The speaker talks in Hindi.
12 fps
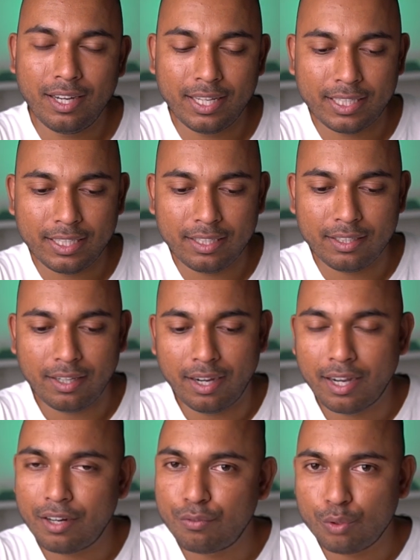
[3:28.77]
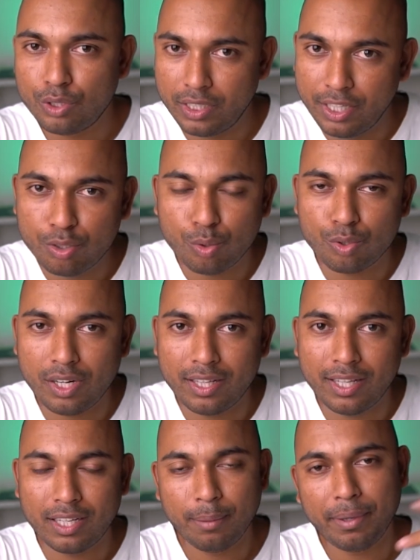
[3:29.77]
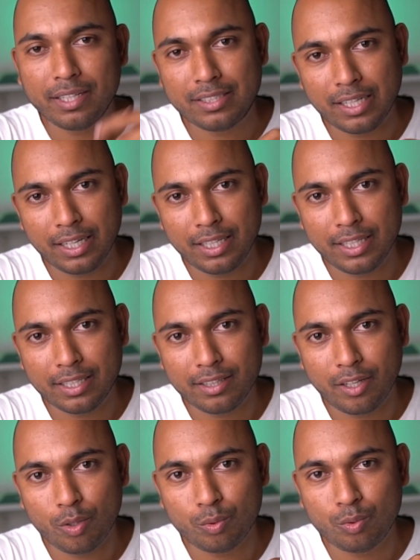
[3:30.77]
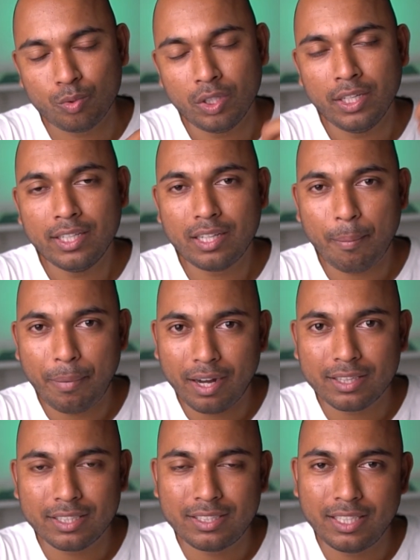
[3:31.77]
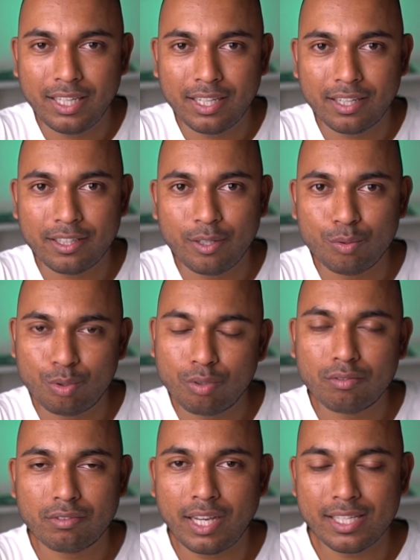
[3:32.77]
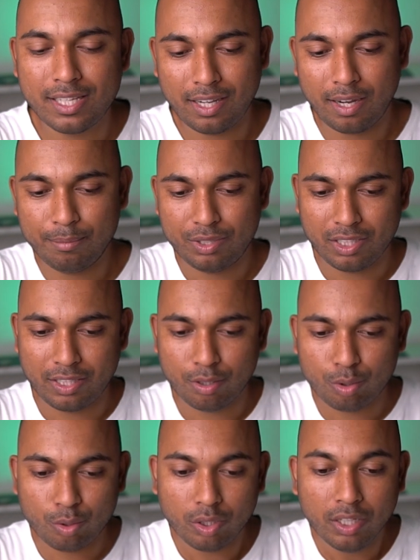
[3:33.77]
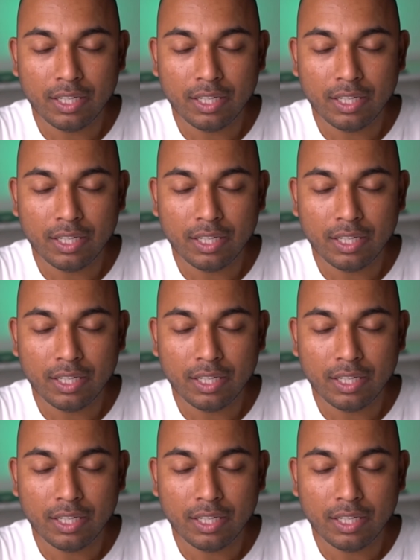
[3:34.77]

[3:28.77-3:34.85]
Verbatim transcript: लेकिन अगर वो यही सोच लेता कि मैं अच्छा नहीं दिखता हूँ या बात अच्छी नहीं करता हूँ तो कैसे काम चलता तो